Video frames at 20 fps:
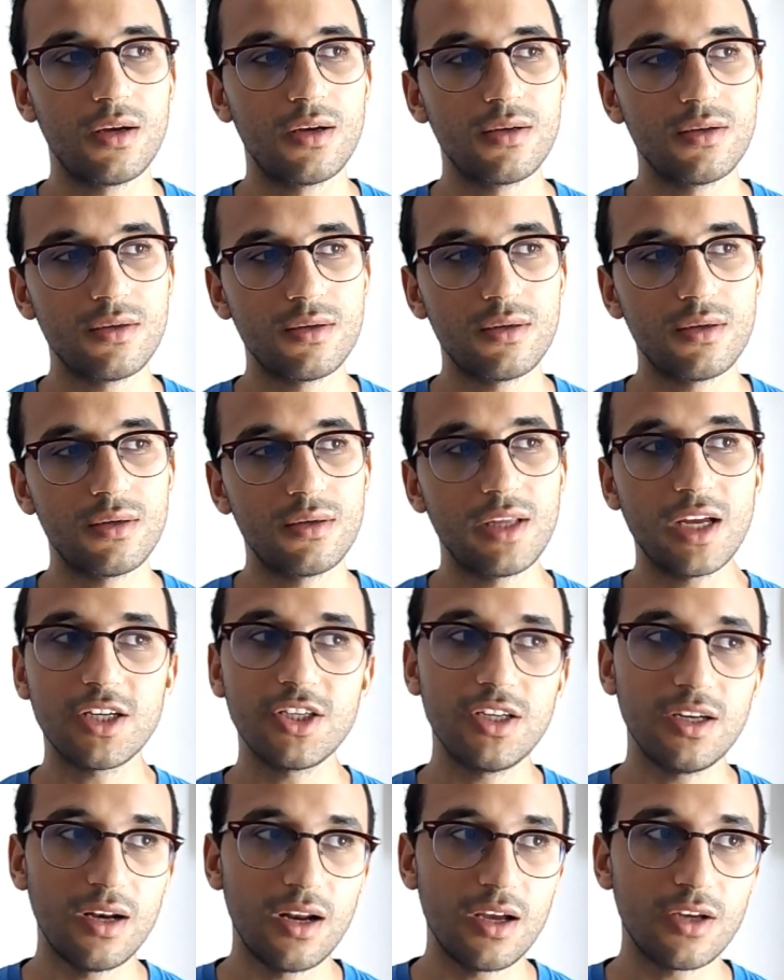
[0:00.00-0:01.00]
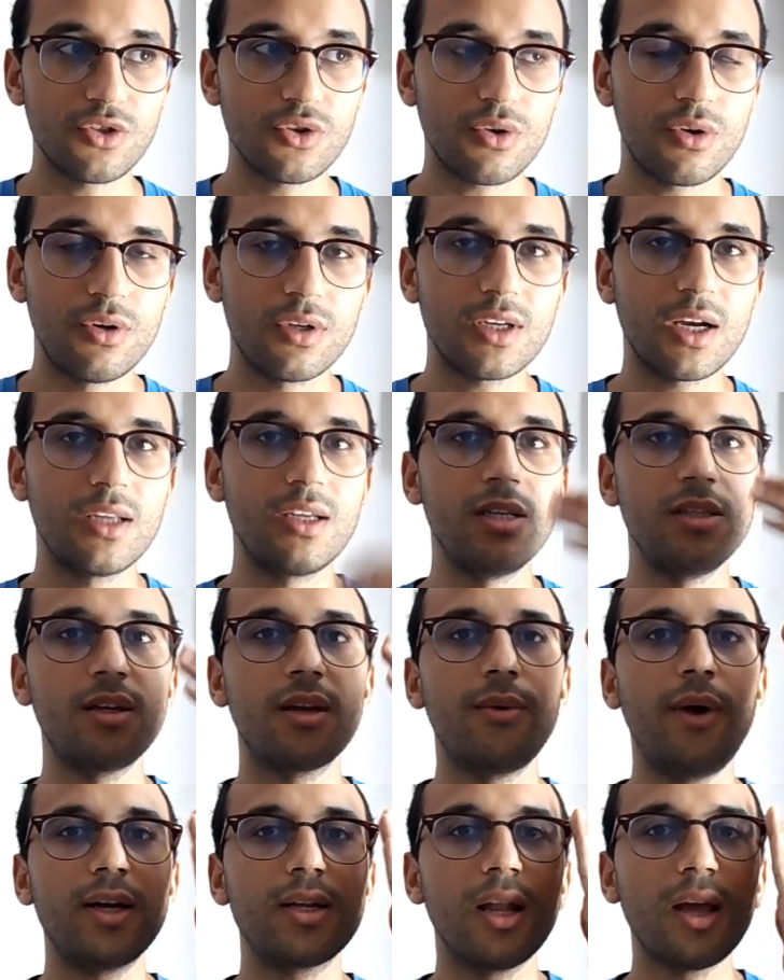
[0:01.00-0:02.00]
آه، داكشي علاش قلت غادي ندير
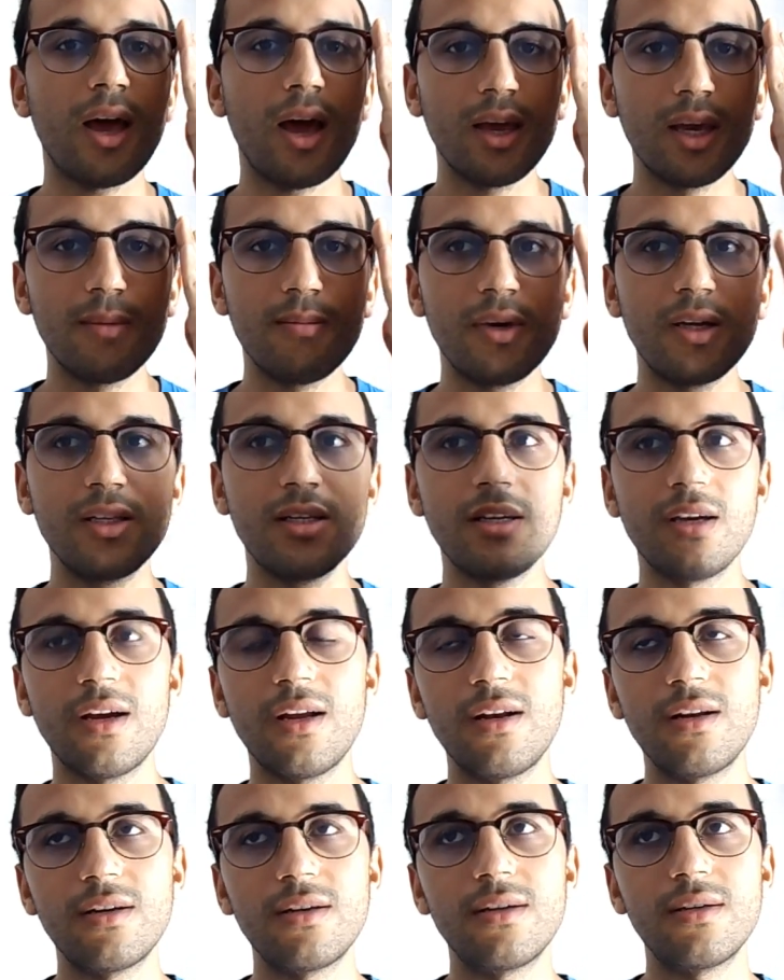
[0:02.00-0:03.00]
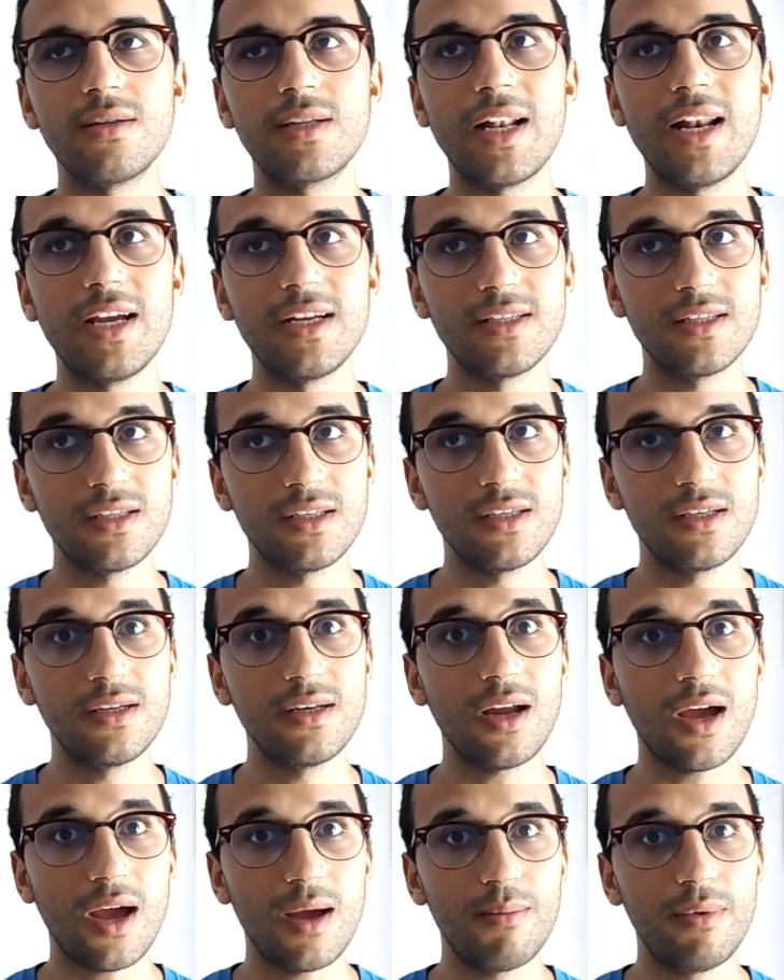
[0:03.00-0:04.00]
واحد القائمه ديال 30
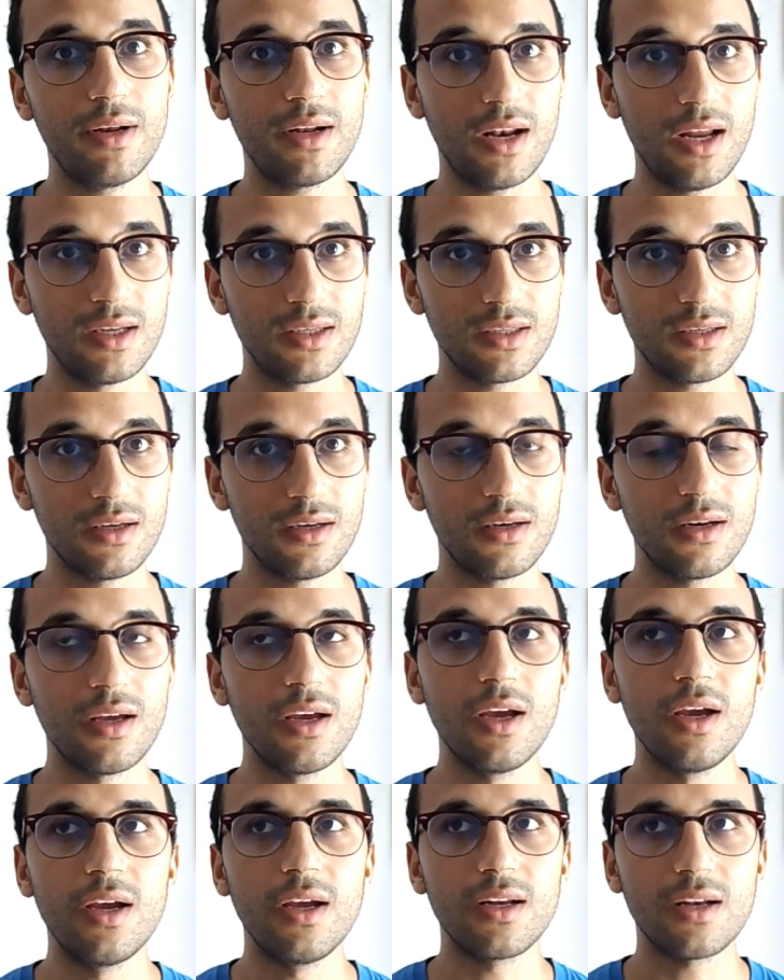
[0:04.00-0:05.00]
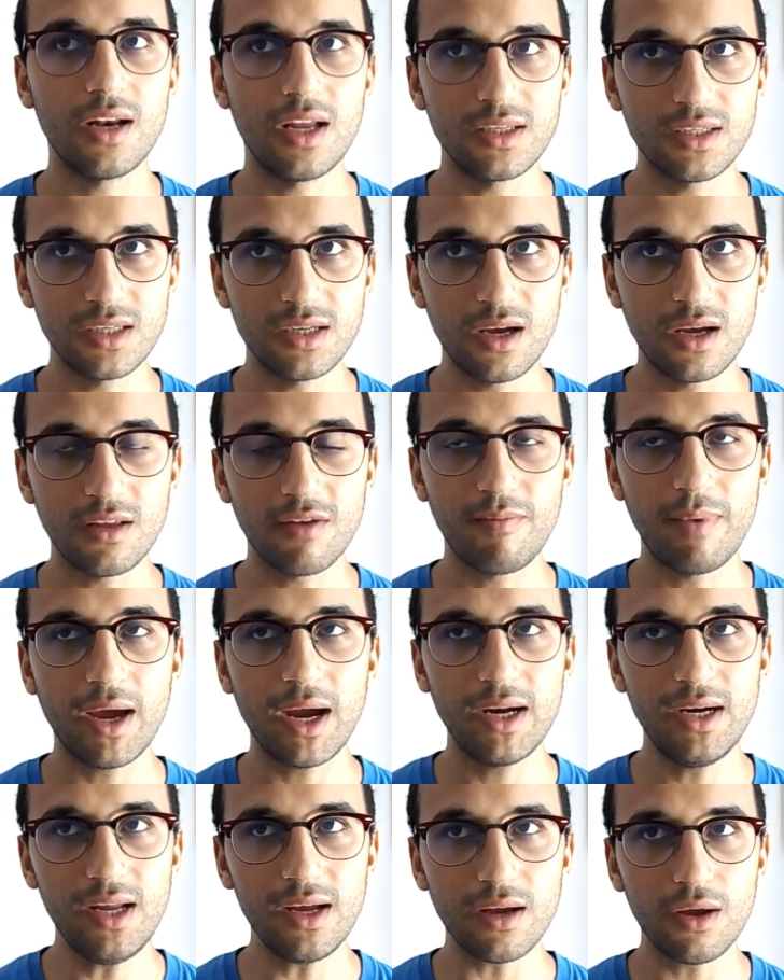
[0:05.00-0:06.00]
قبل 30 30 هدف
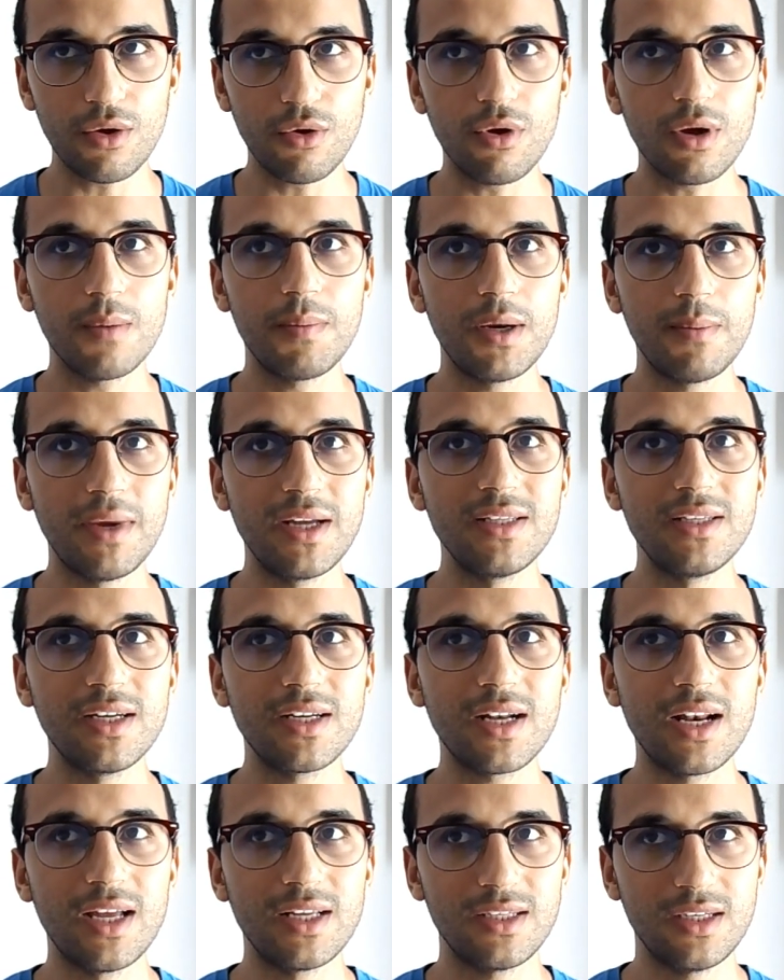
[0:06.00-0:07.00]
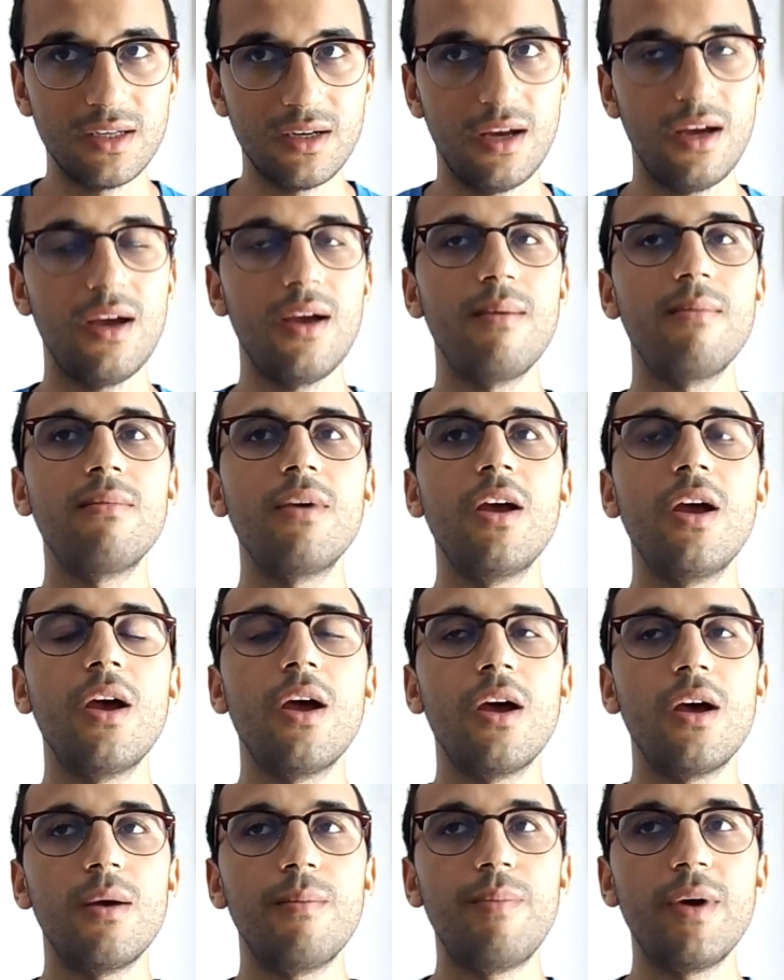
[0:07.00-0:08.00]
باغي نحققه قبل ما ندير 30 عام
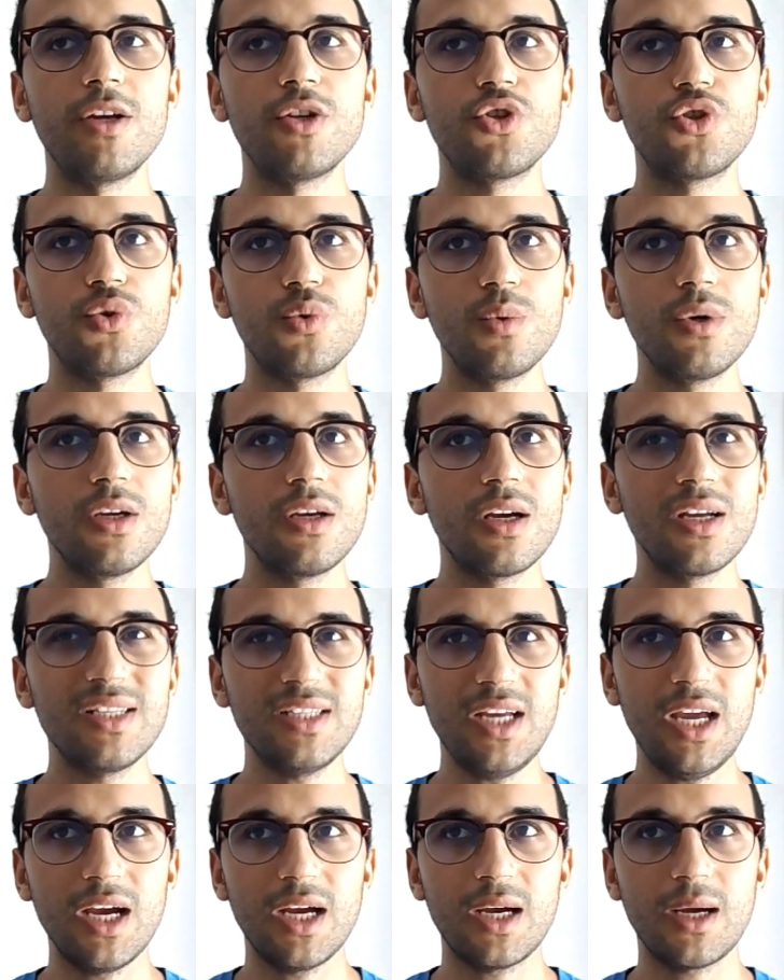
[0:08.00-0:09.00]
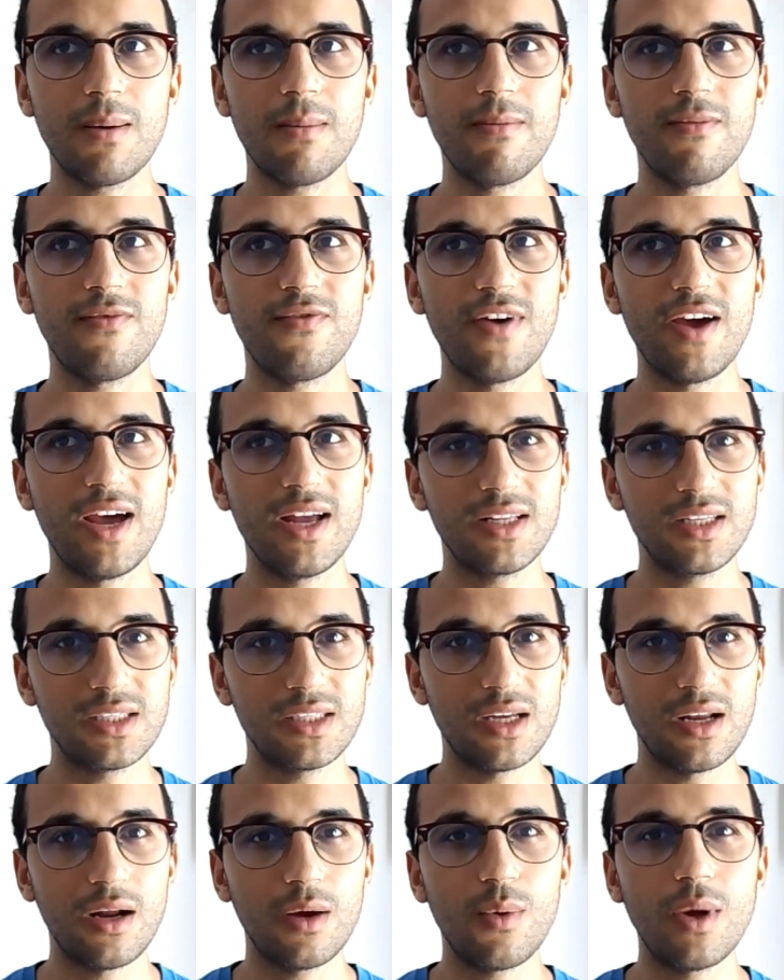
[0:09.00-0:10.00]
باش شويه نتحكم في هاد
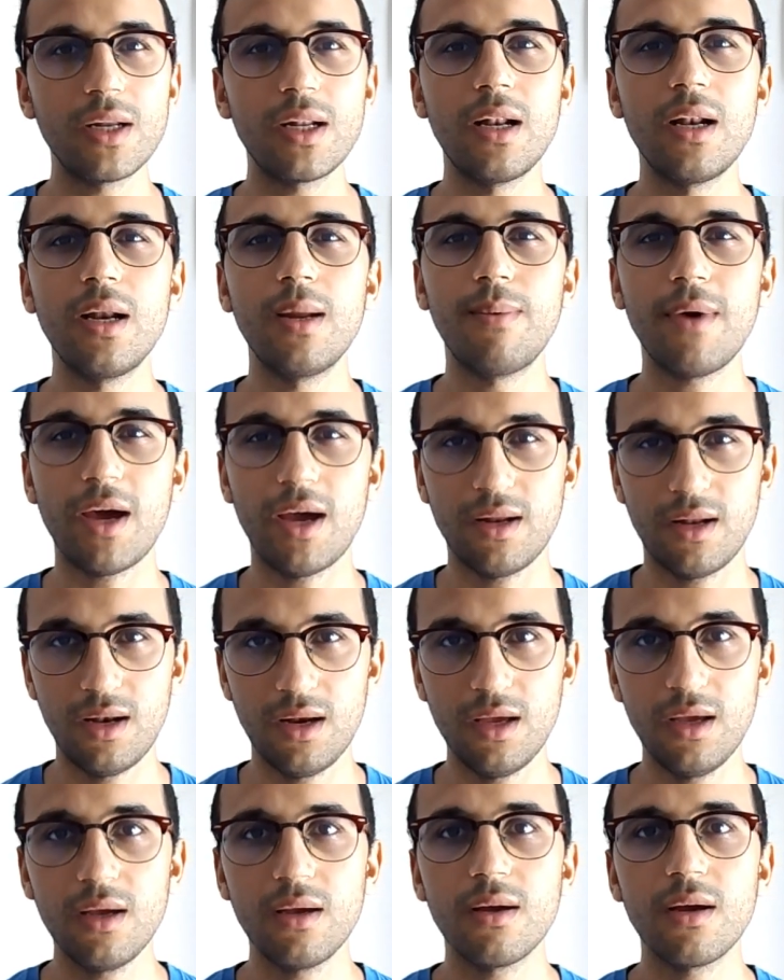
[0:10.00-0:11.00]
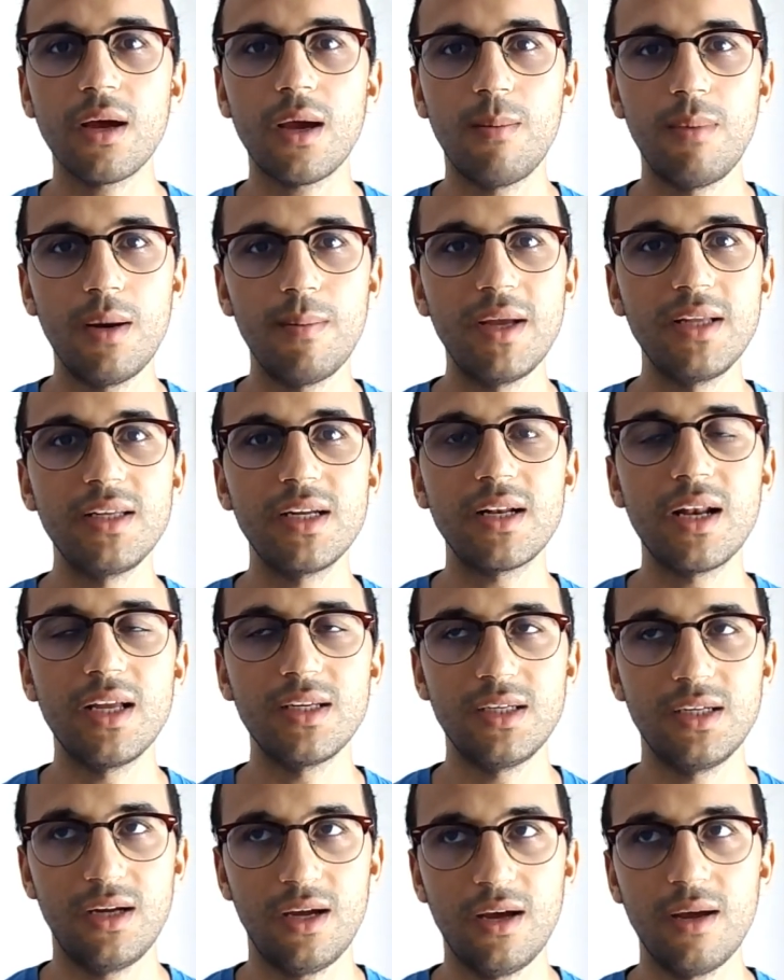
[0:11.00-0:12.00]
السنوات اللي بقات لي قبل ما ندير
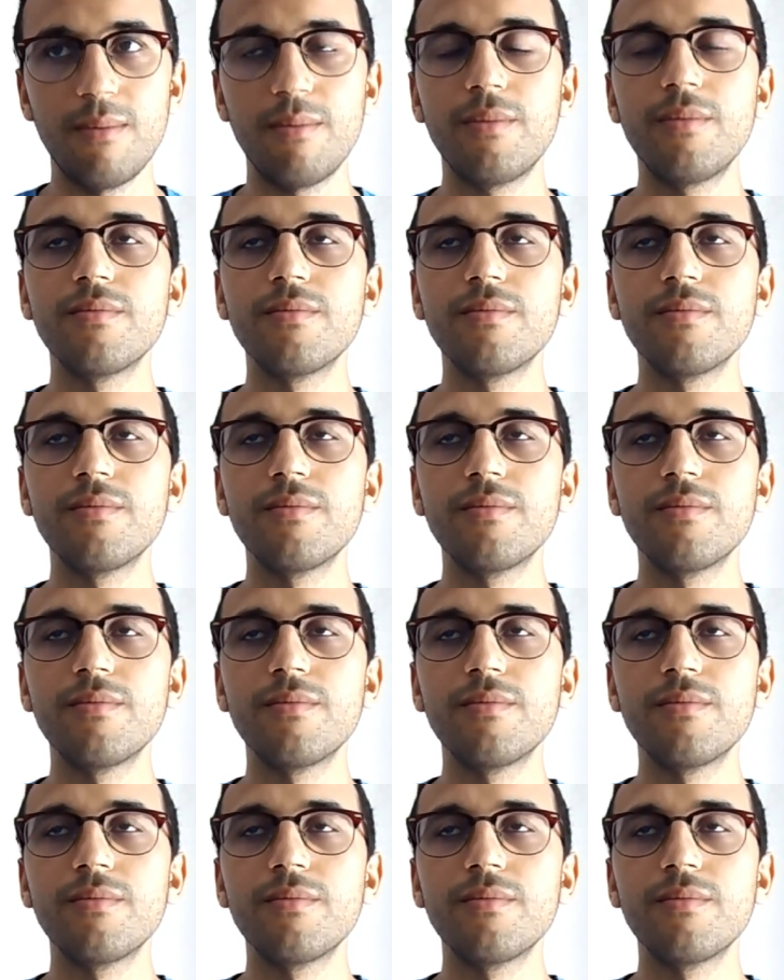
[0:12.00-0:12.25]
30 عام